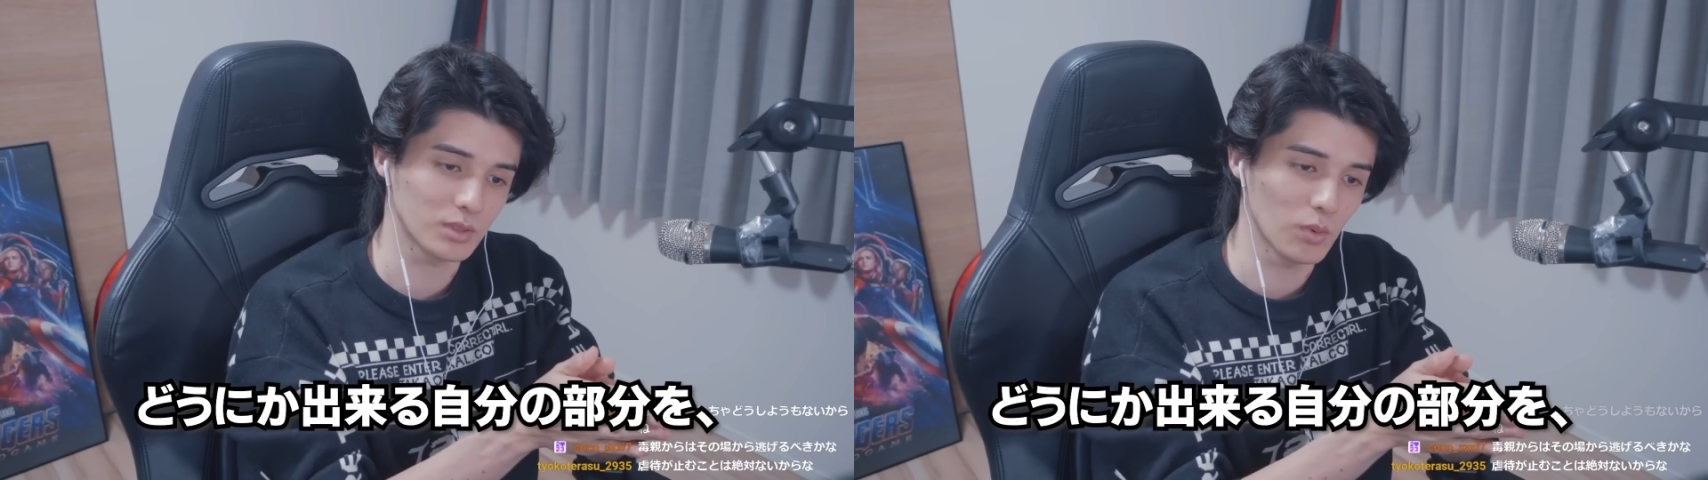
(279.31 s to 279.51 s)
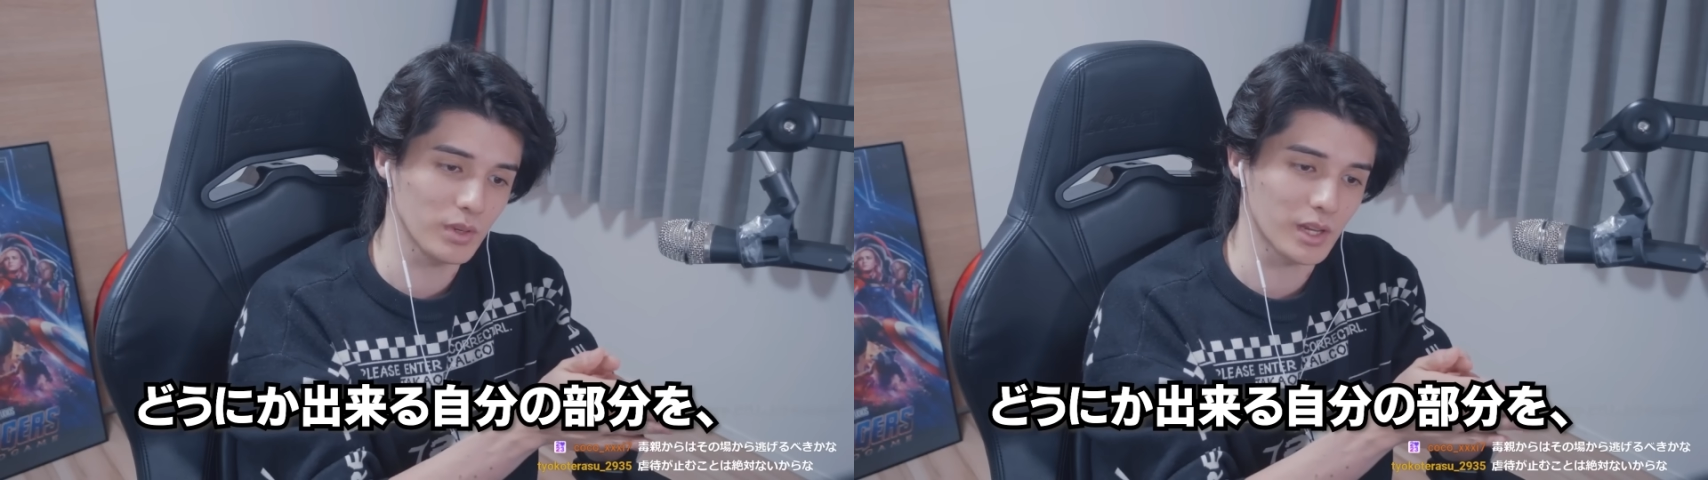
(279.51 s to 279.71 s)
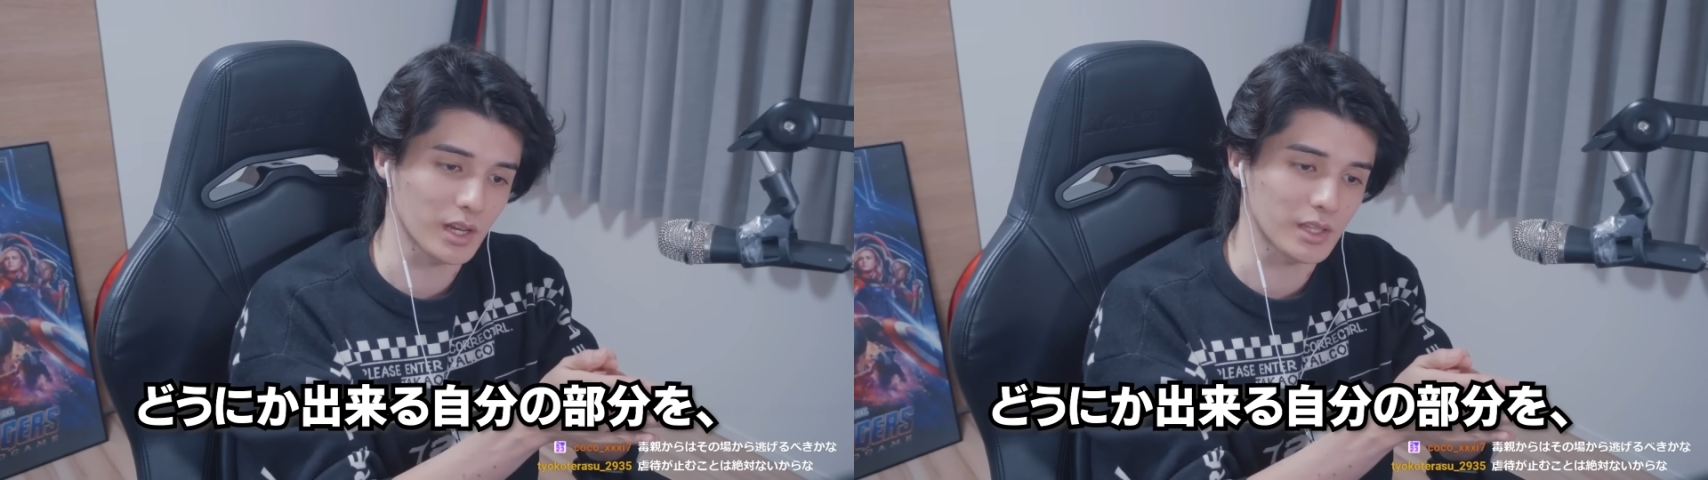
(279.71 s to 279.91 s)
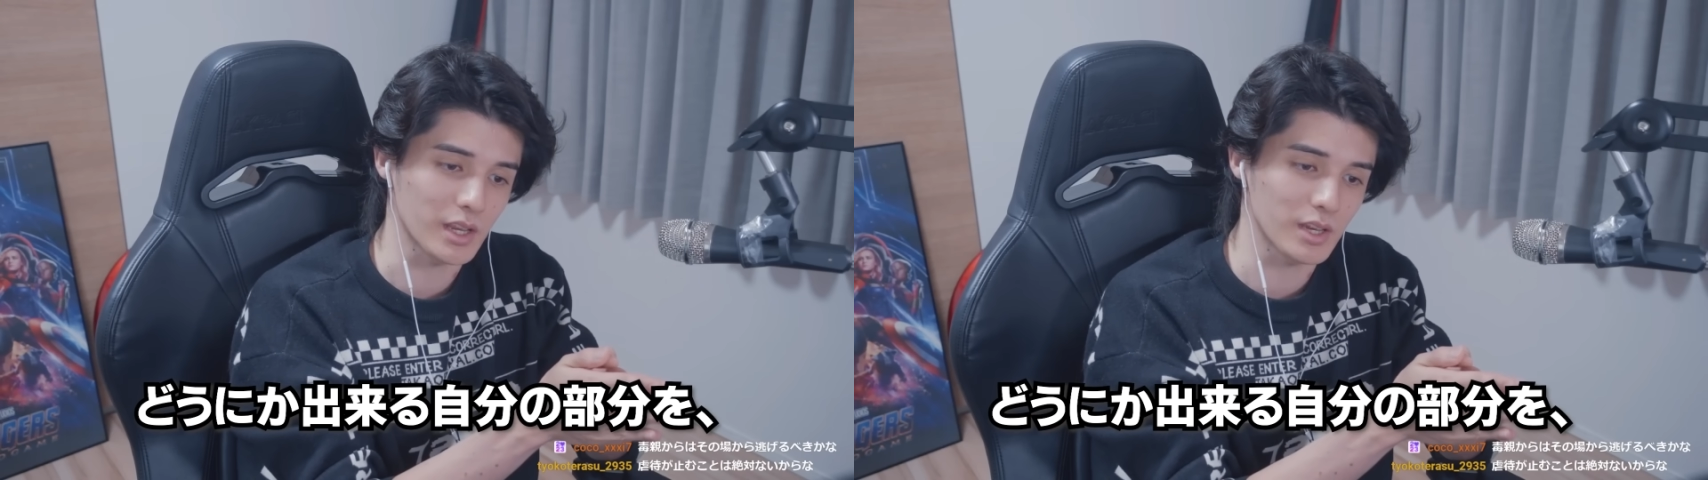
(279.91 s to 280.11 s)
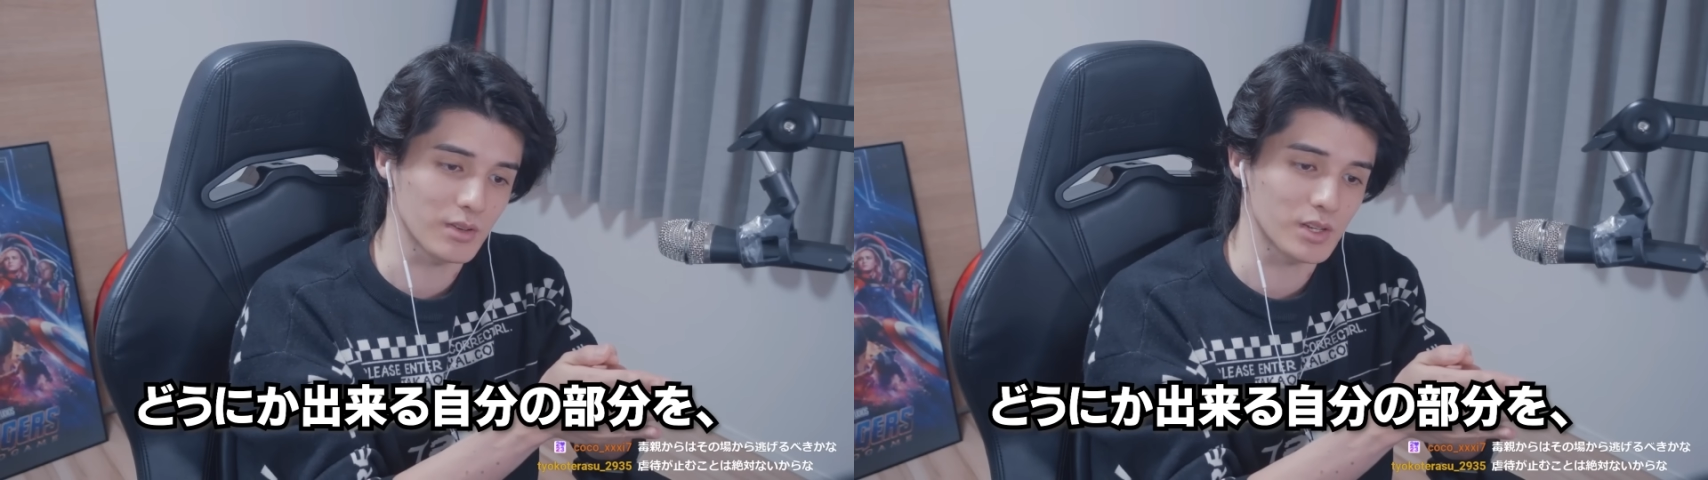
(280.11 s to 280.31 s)
どうにかで
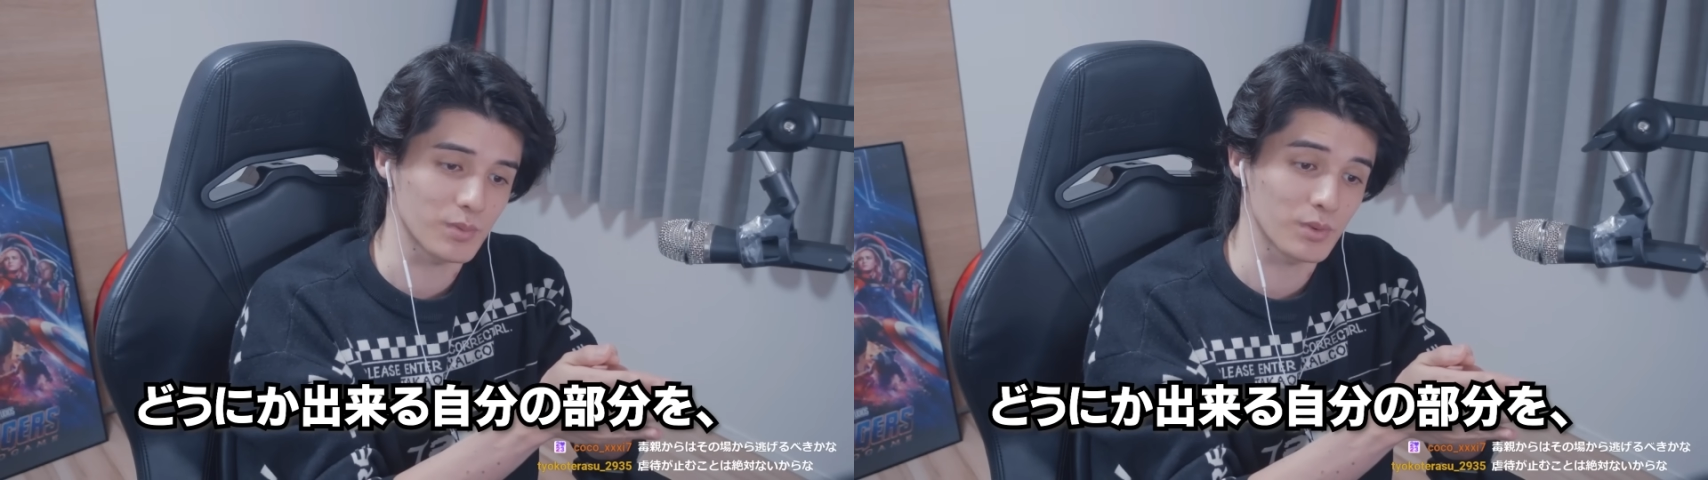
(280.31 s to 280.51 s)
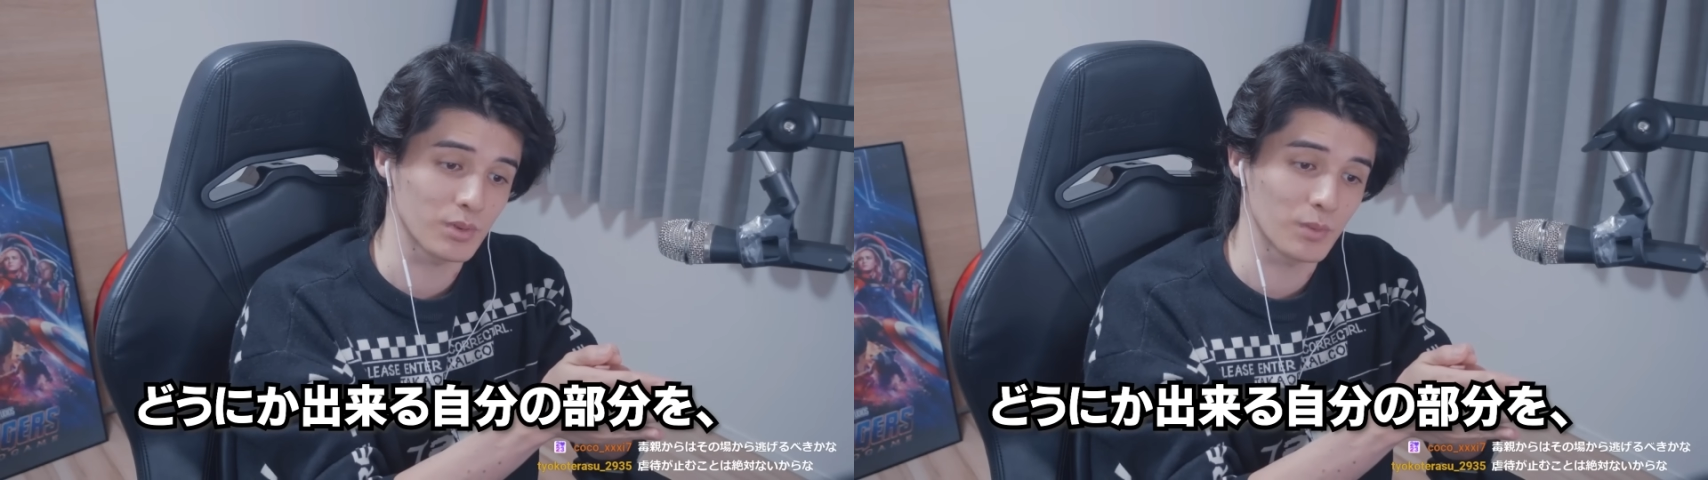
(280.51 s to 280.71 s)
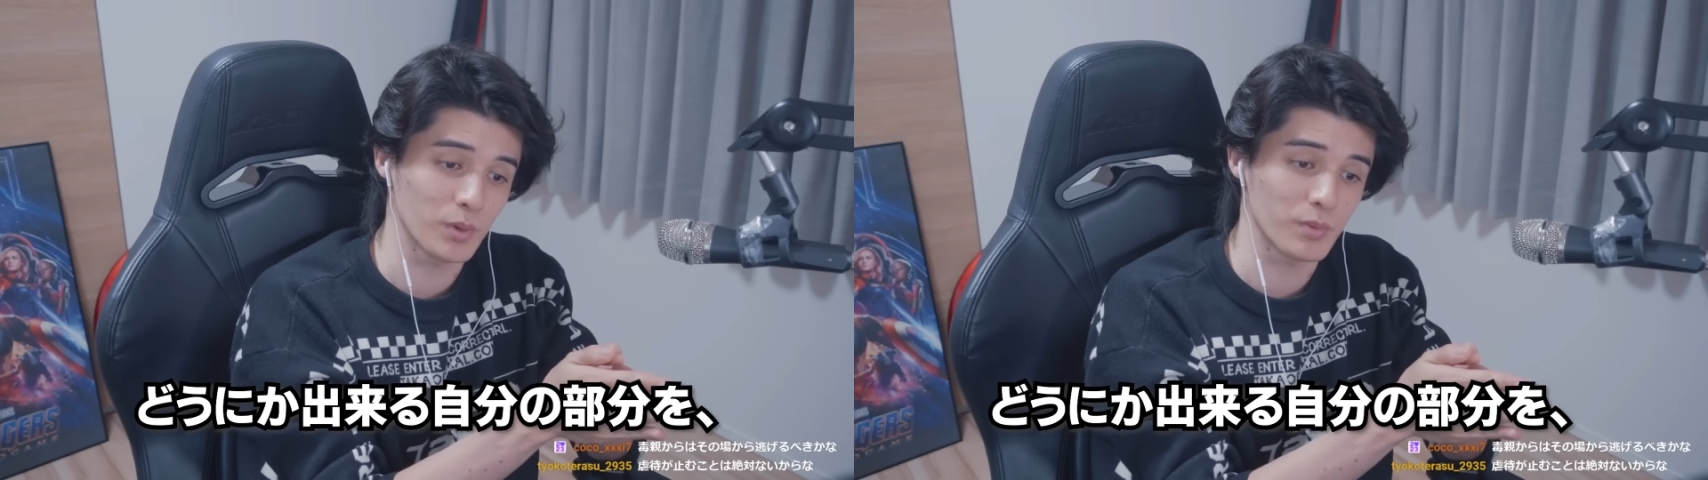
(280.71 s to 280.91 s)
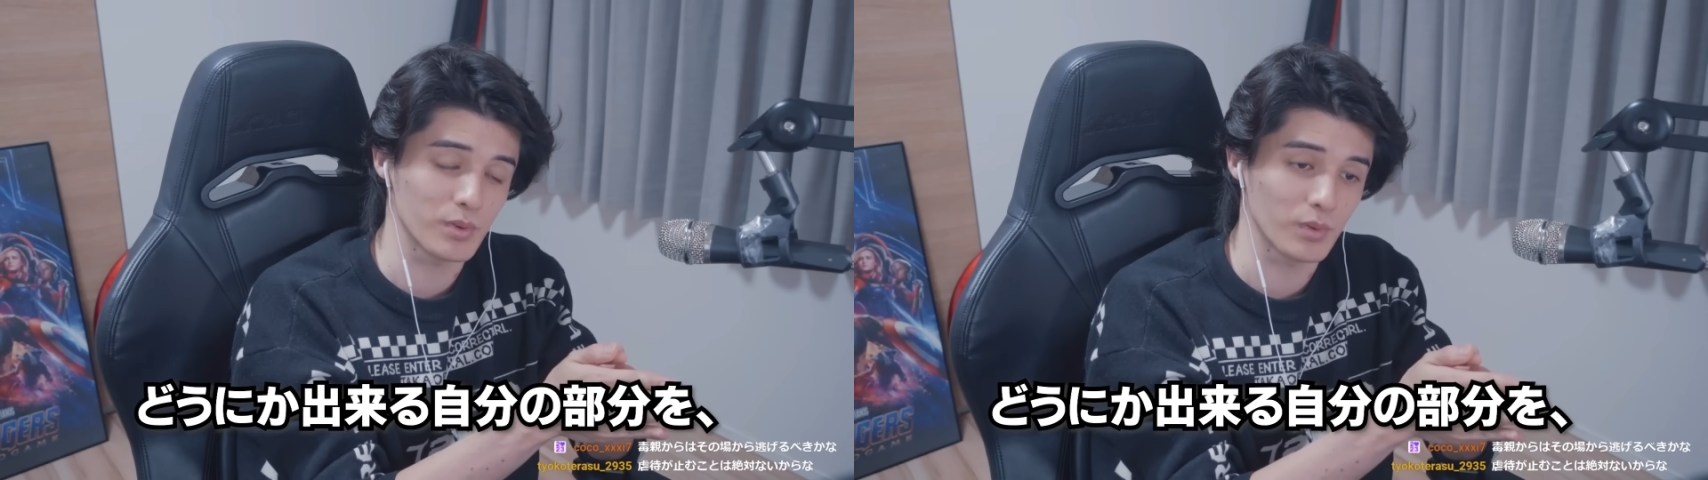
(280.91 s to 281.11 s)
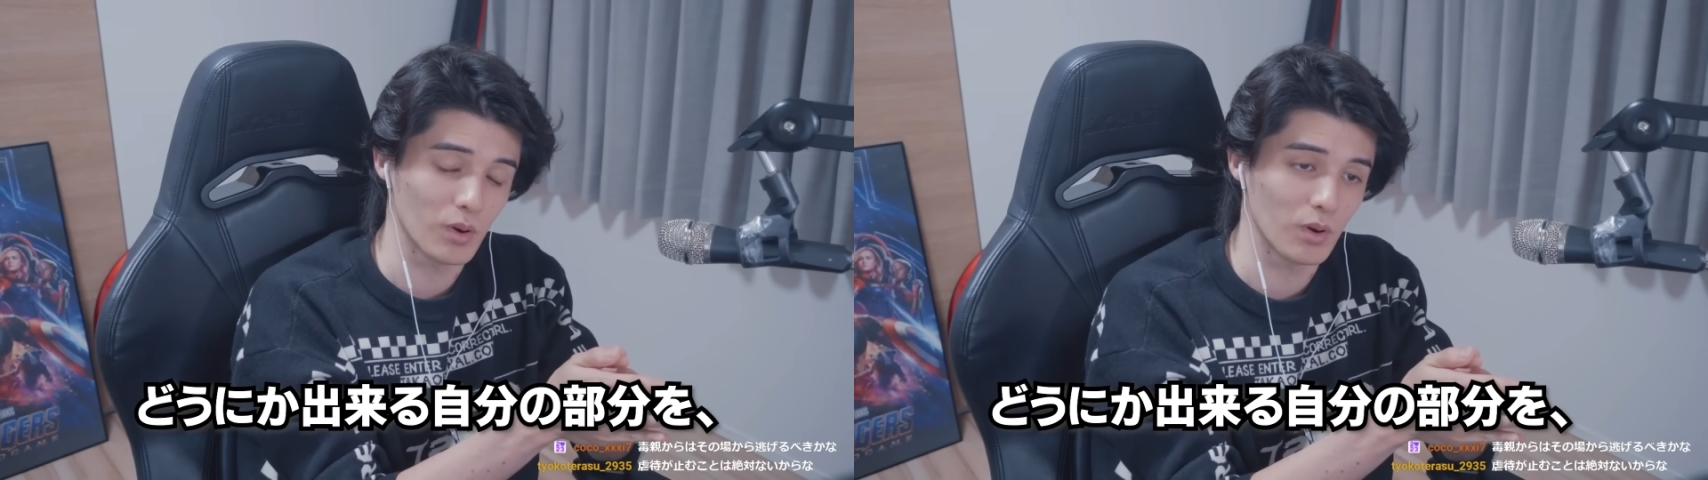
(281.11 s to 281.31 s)
きる自分の部
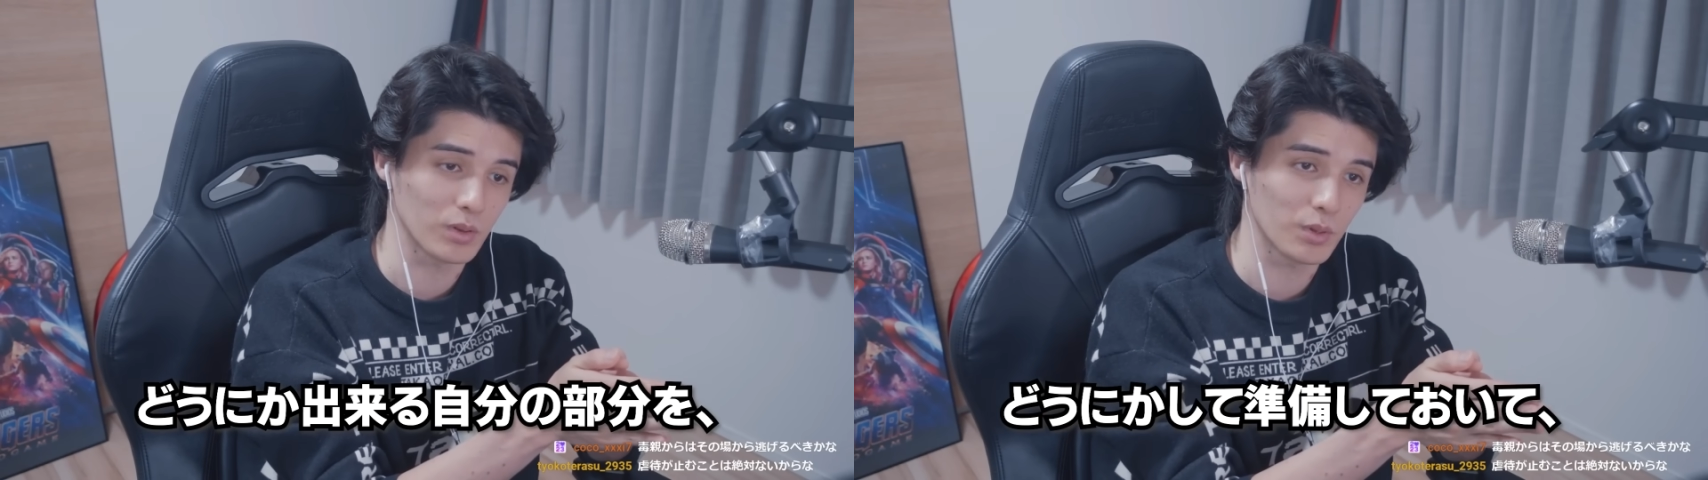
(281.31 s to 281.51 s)
分を